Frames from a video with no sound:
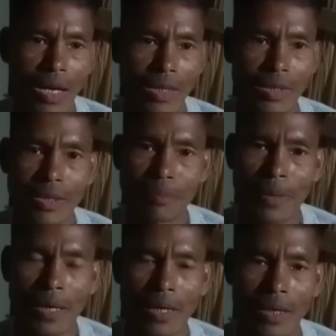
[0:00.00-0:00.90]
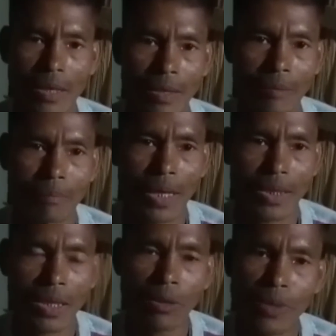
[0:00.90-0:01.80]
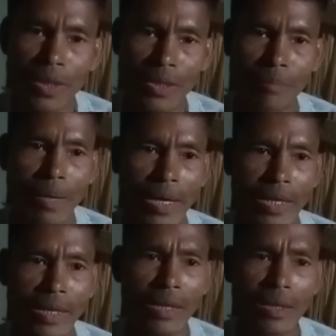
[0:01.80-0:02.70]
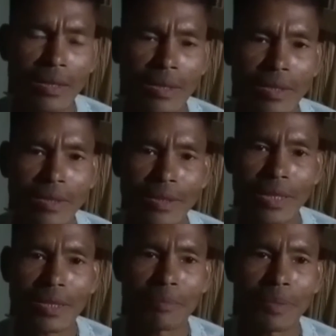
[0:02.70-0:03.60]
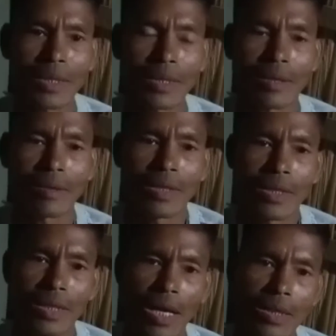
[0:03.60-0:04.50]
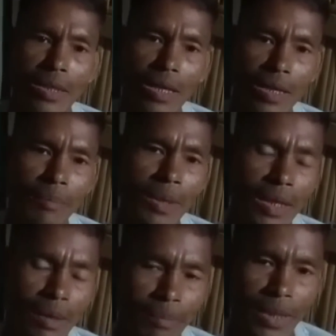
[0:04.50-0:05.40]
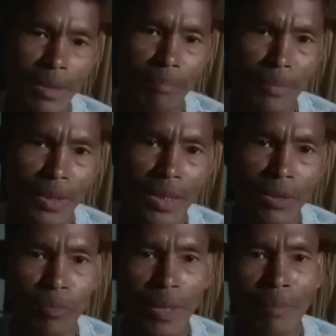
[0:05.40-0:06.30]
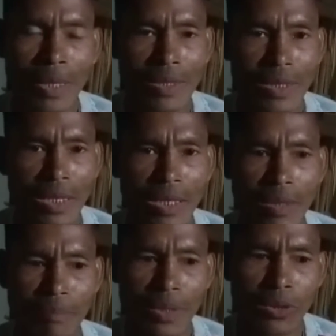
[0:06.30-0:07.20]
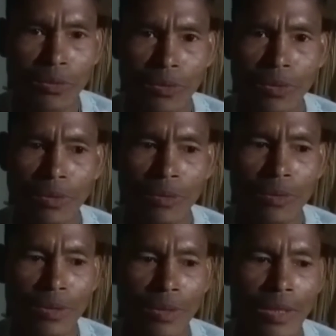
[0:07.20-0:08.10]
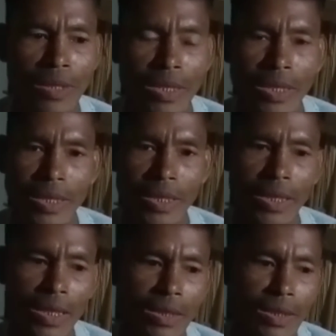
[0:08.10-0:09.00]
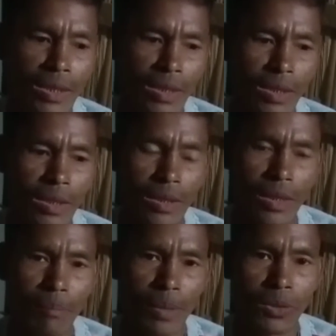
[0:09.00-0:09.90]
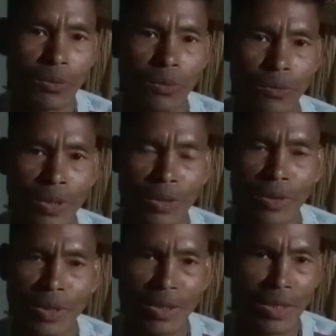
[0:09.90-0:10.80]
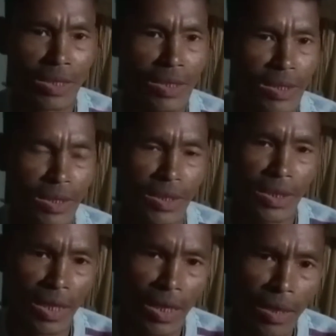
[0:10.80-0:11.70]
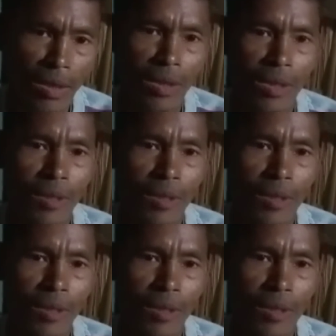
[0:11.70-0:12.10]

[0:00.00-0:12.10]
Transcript: angjikba bajalunin gema inga kemang dal sal gemak kamde minio ba manjaha gemak songsul noksul area chini sambajolodni ko chinga sing ini ha